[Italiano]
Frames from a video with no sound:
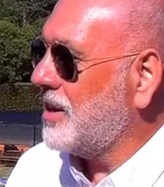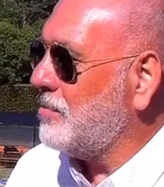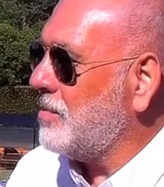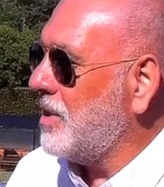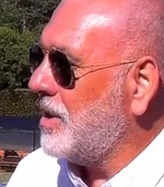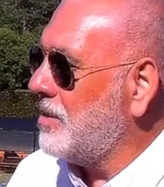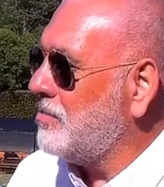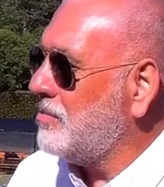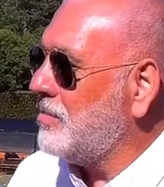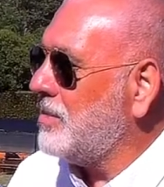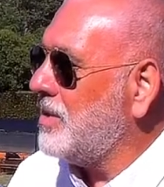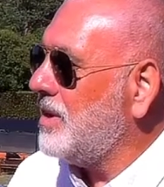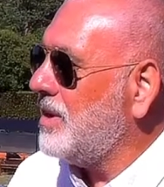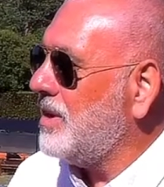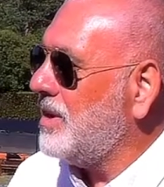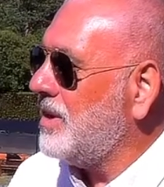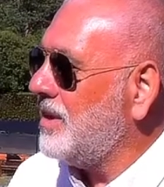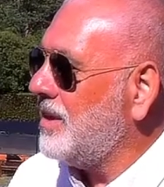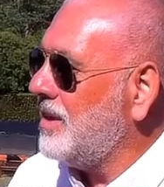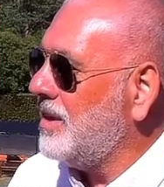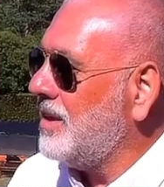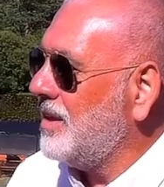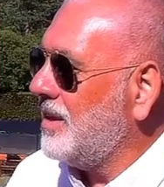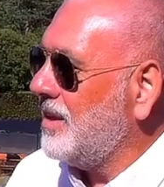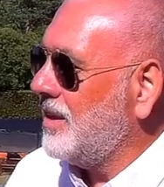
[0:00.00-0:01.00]
i
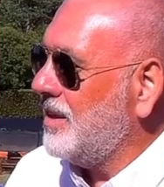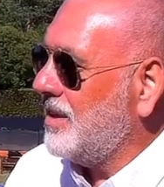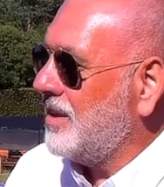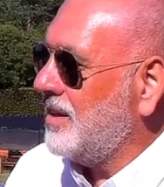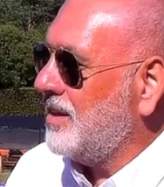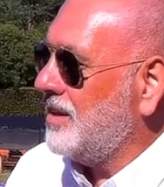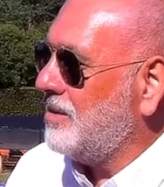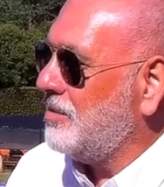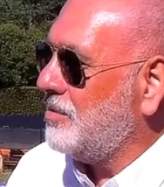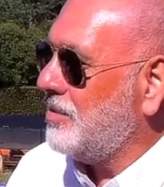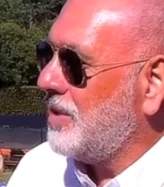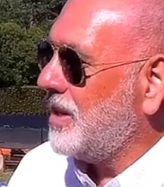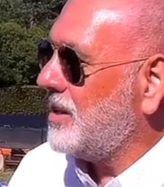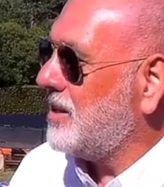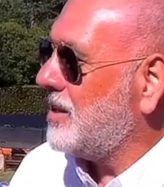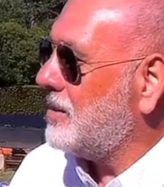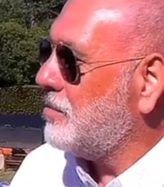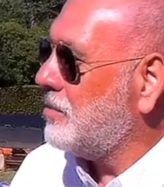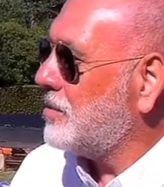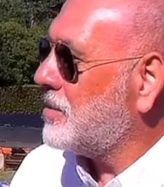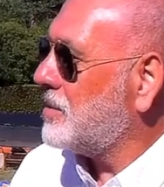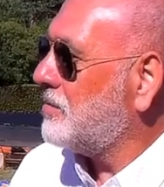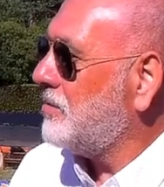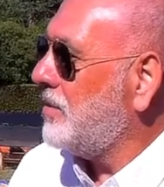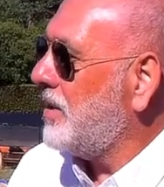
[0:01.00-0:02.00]
bambini in
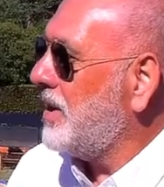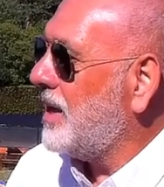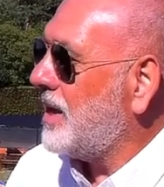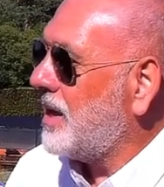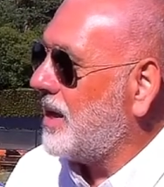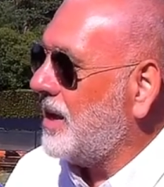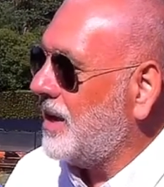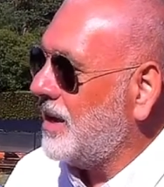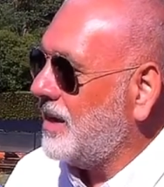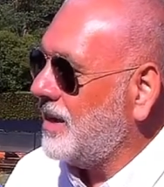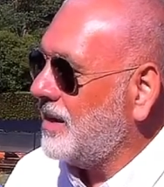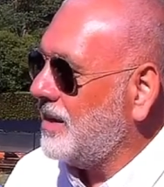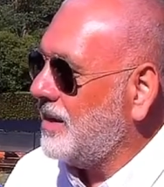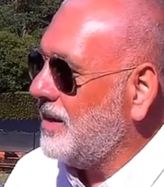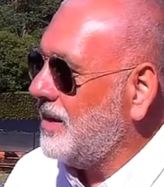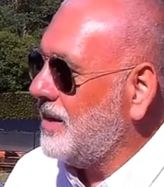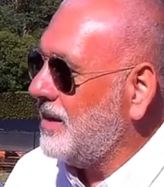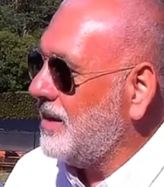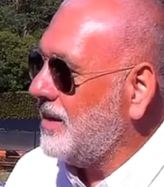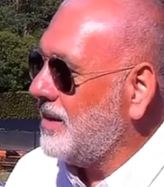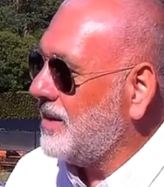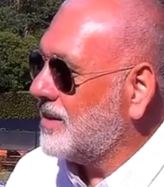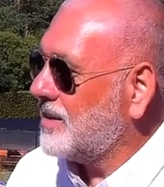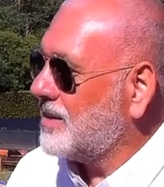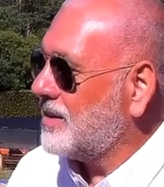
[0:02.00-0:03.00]
un'atmosfera
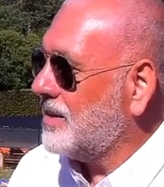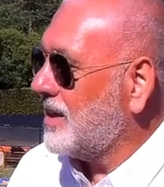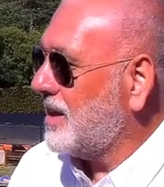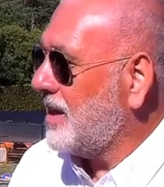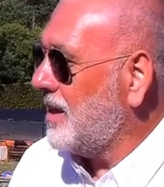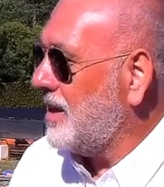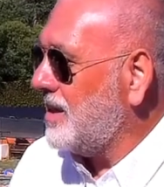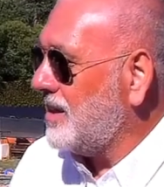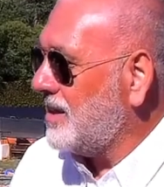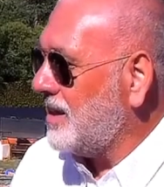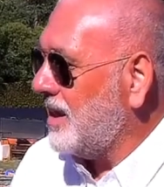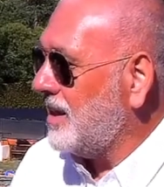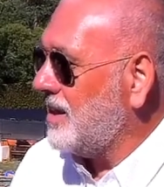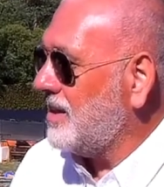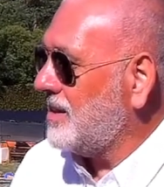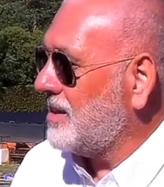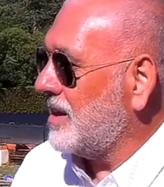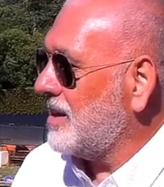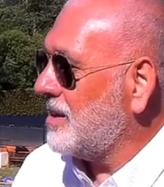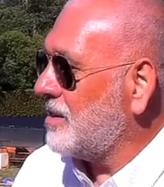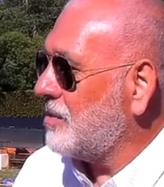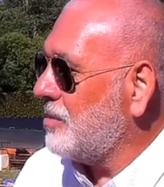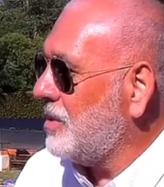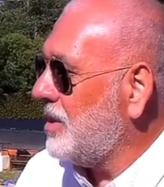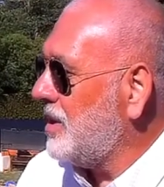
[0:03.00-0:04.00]
di serenità, di
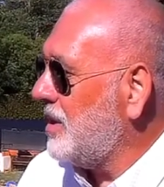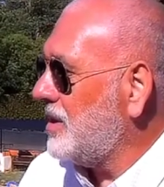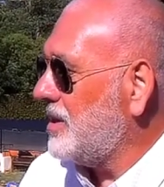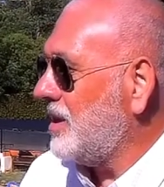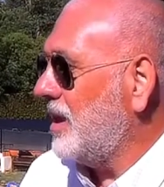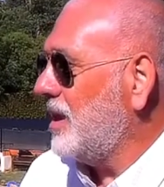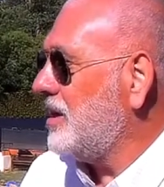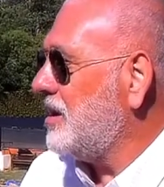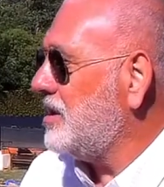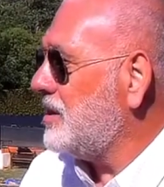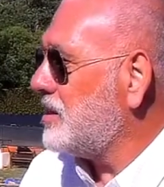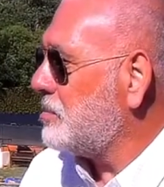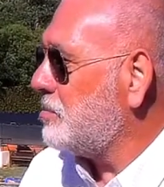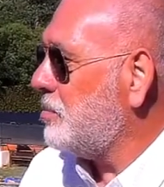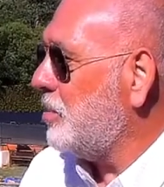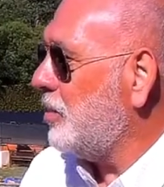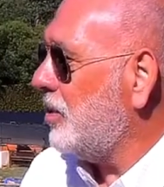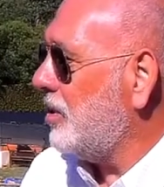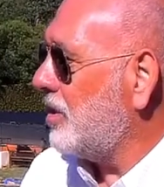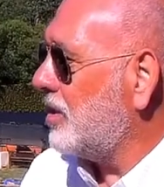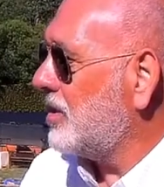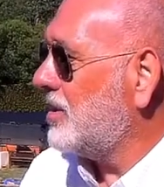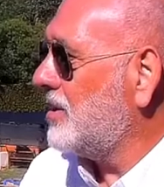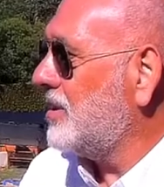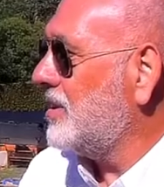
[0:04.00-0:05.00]
tranquillità e di
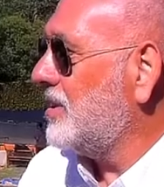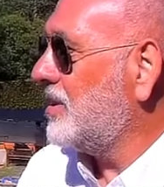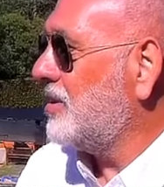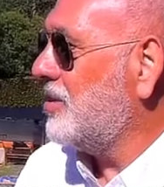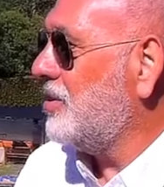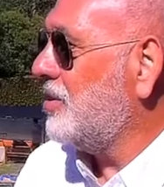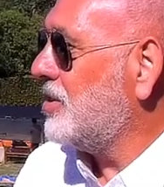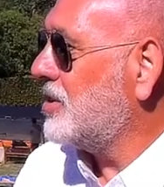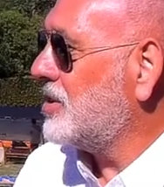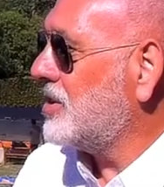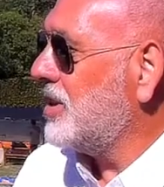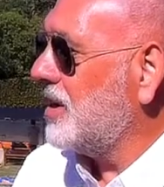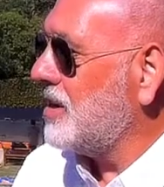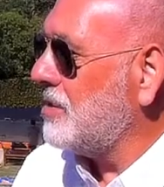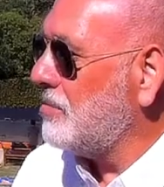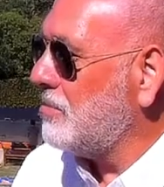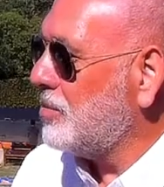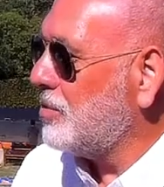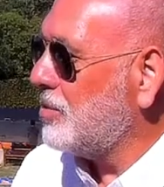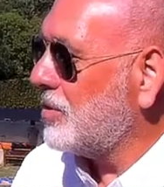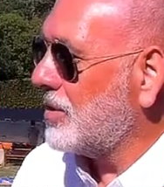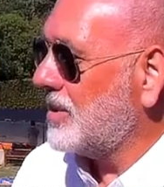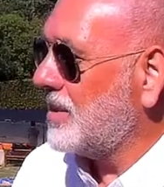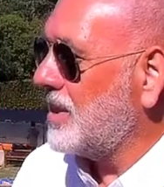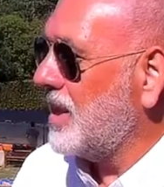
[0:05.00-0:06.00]
sport, cosa
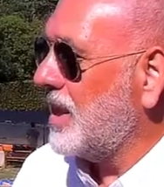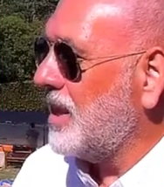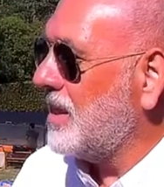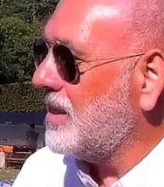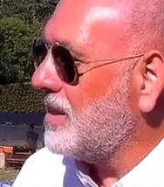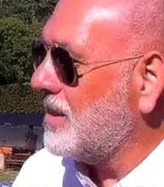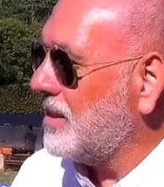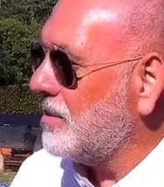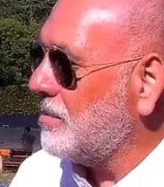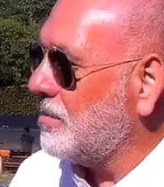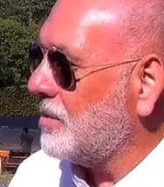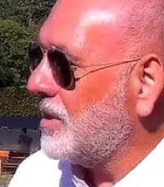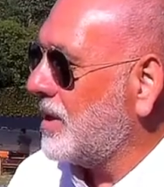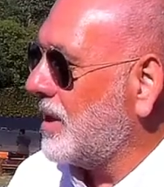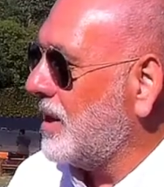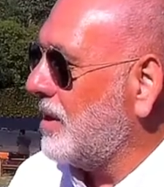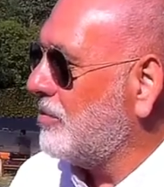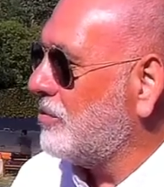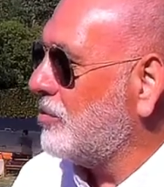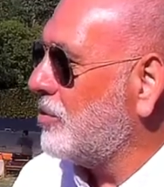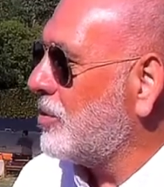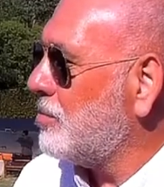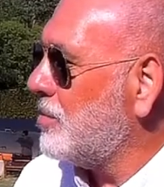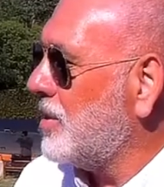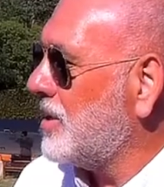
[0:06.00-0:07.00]
importante per la
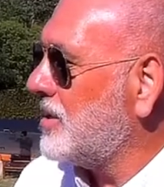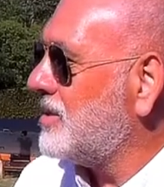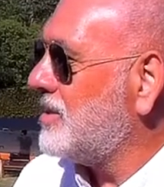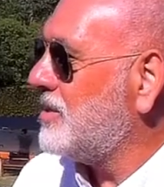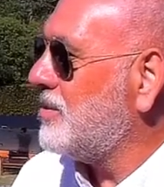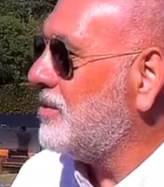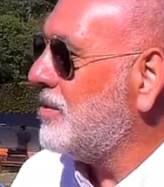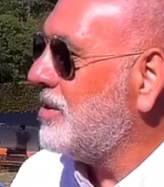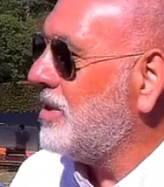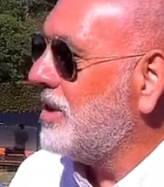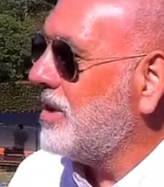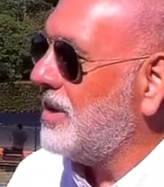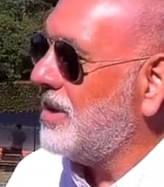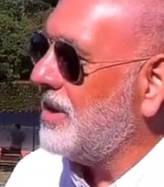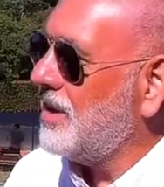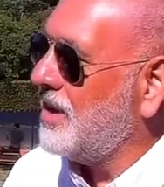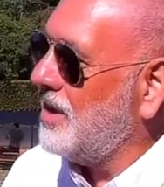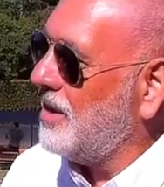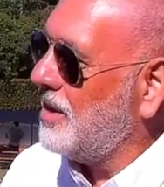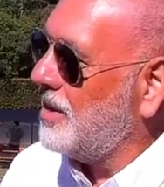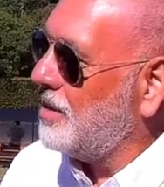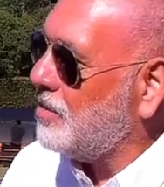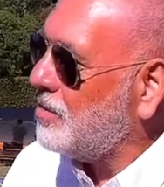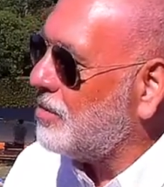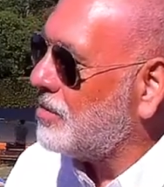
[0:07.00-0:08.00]
formazione
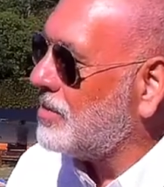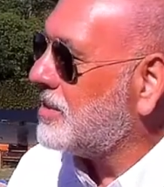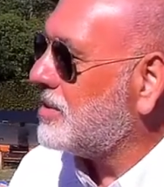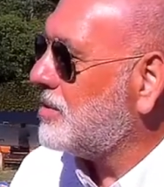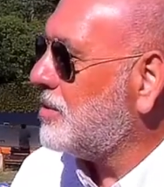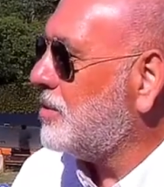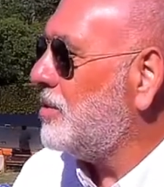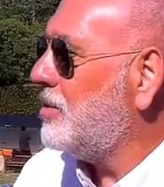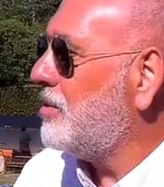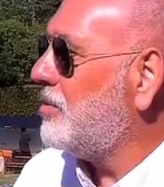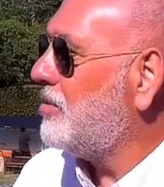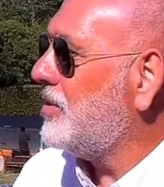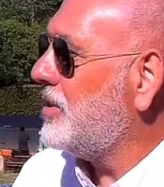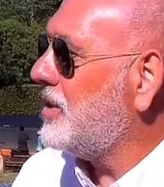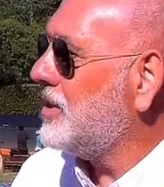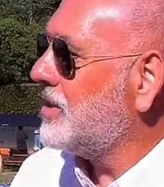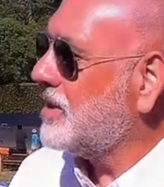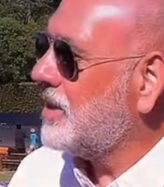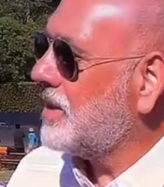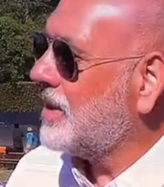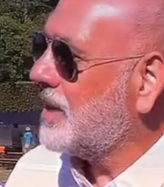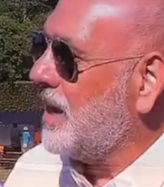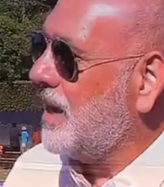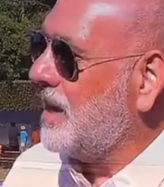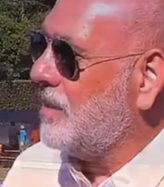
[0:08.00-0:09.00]
non solo
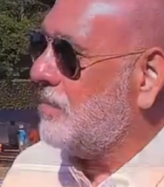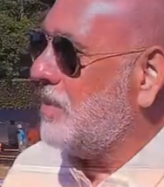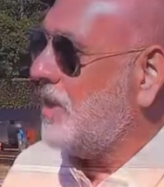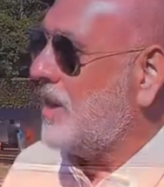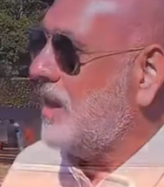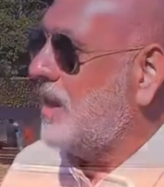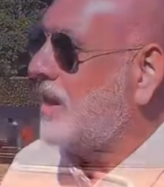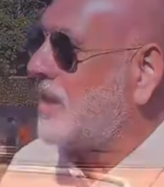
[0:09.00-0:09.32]
fisica ma